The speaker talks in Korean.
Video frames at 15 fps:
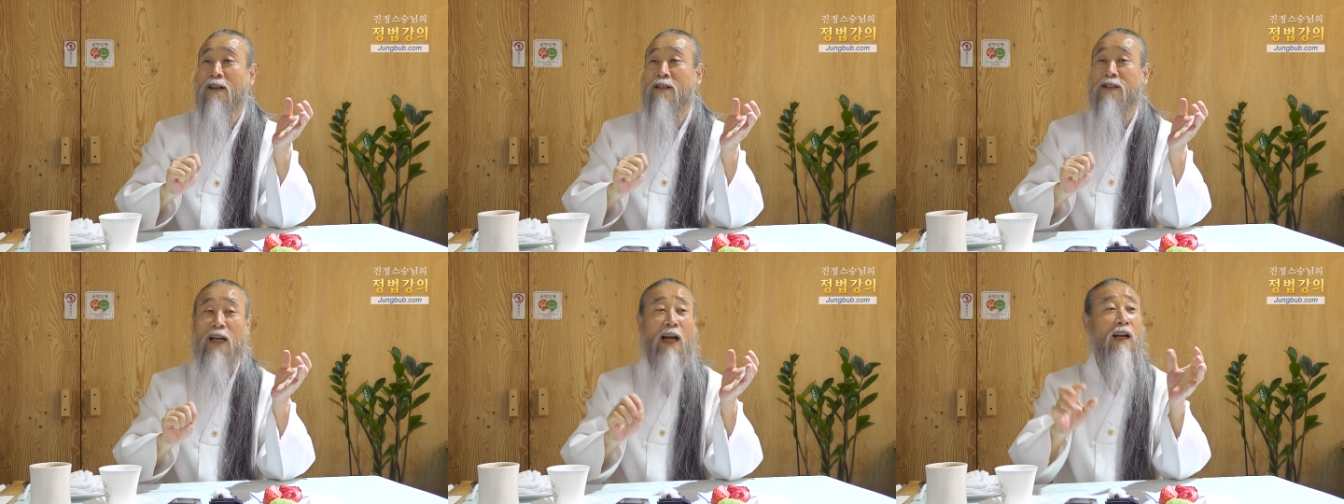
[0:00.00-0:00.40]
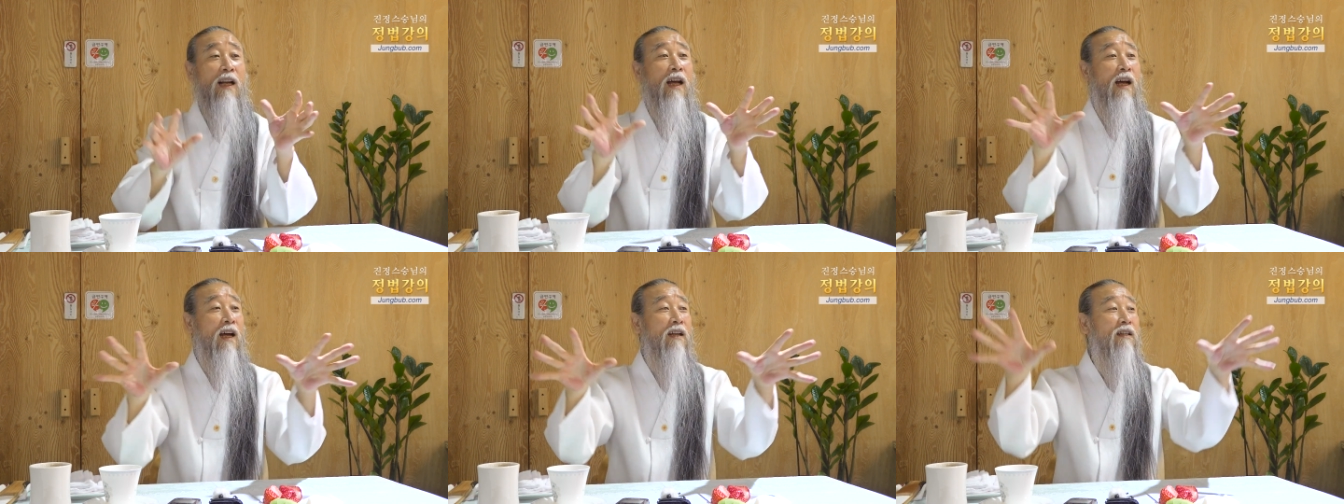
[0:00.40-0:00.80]
잘
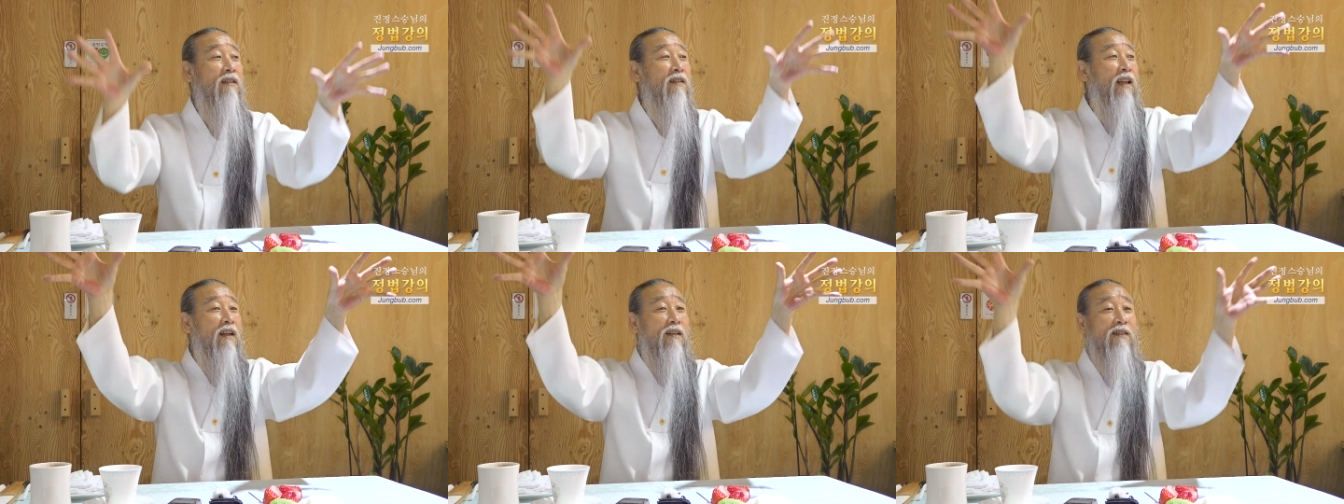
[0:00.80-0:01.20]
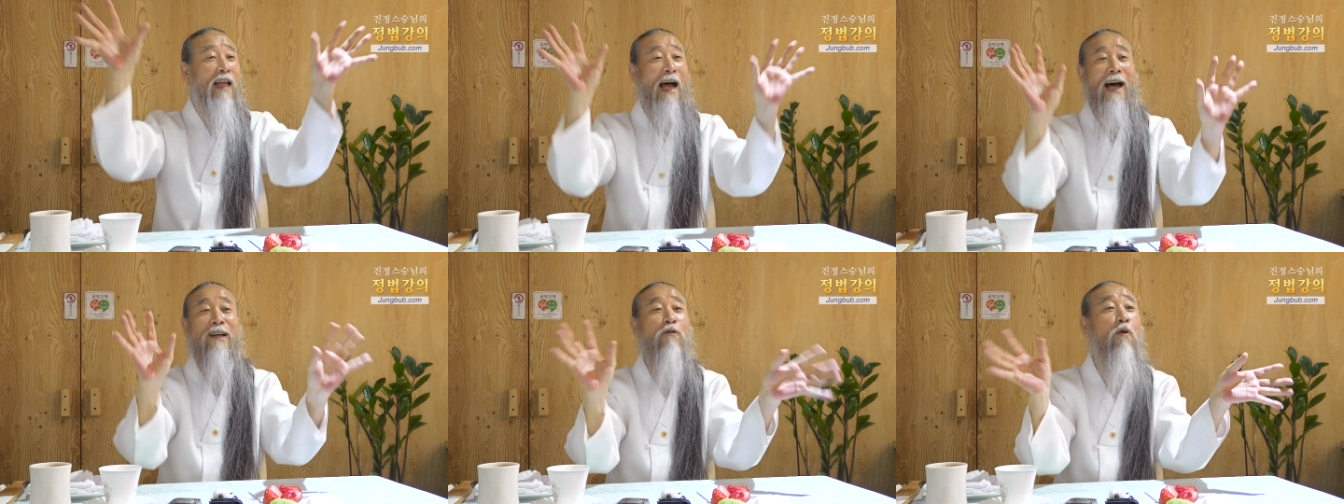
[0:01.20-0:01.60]
나가는 데는
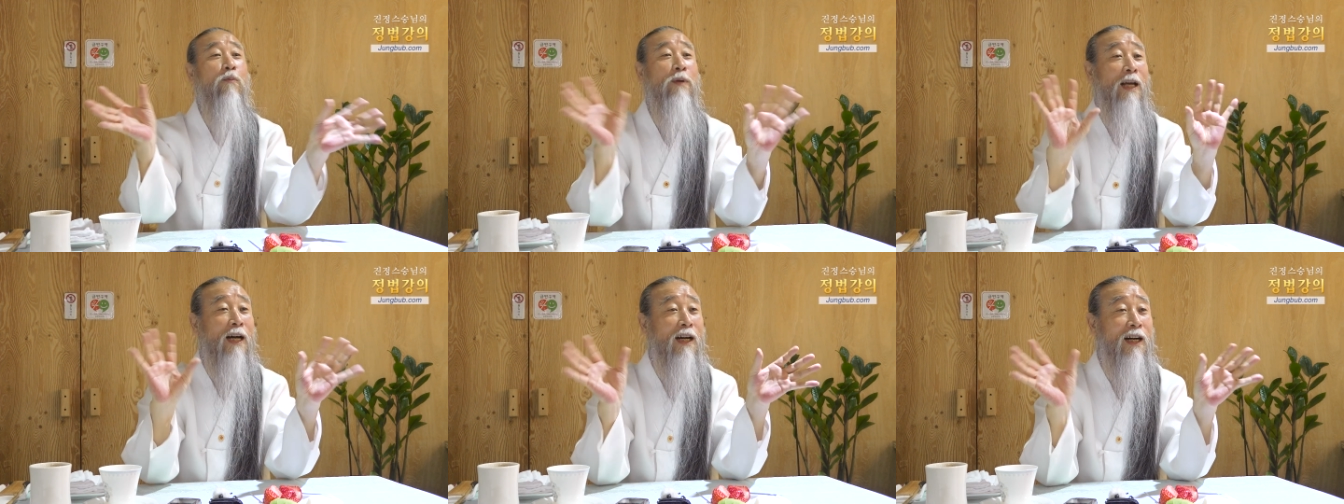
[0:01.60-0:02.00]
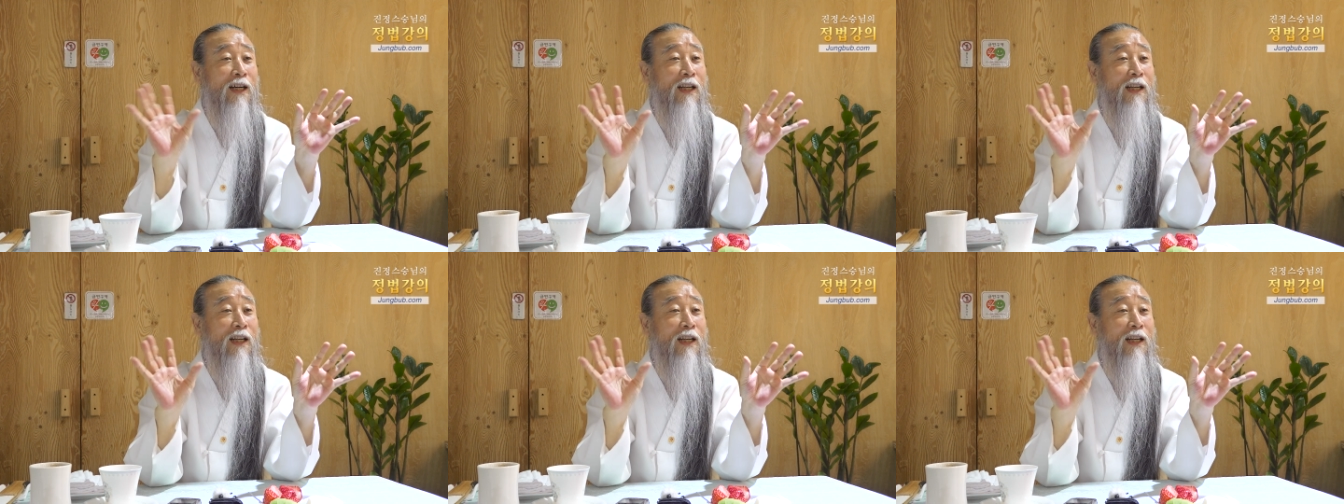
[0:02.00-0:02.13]
다 놈이야.